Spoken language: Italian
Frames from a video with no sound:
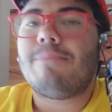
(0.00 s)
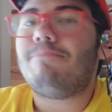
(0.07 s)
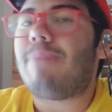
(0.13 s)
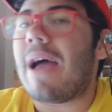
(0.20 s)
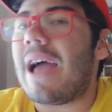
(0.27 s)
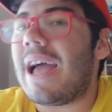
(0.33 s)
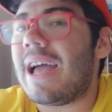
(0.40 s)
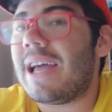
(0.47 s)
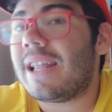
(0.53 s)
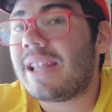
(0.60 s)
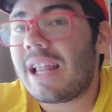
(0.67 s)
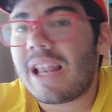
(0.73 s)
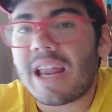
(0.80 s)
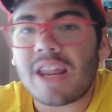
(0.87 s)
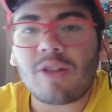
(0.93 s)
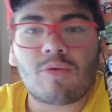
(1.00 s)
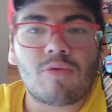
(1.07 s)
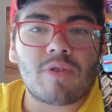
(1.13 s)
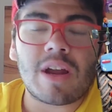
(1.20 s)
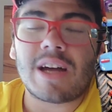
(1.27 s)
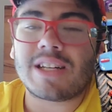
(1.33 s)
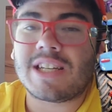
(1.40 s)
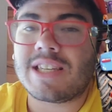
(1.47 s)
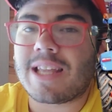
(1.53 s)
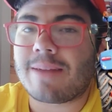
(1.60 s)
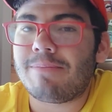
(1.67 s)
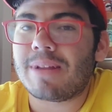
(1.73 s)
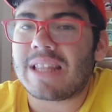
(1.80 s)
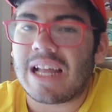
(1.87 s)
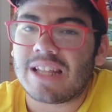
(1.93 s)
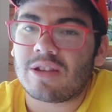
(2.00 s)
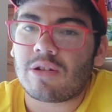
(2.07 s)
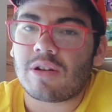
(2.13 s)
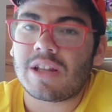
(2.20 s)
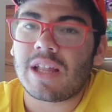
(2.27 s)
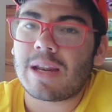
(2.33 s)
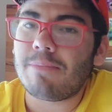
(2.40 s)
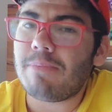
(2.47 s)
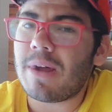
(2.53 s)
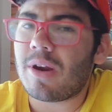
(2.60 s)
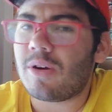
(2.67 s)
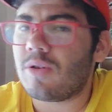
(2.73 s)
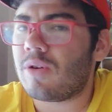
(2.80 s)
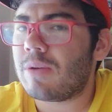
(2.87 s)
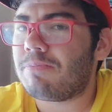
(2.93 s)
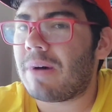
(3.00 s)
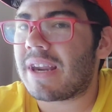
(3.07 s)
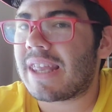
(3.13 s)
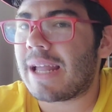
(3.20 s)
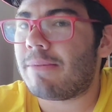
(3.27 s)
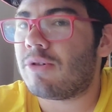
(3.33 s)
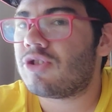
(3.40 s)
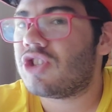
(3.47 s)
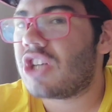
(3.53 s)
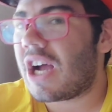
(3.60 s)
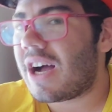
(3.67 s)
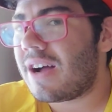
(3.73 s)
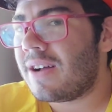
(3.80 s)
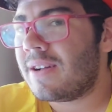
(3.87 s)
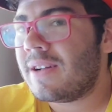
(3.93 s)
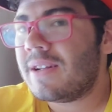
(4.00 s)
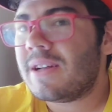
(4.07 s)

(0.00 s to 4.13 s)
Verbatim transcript: Beh, dell'aratura ci sarebbe tanto da dire, però noi partiamo già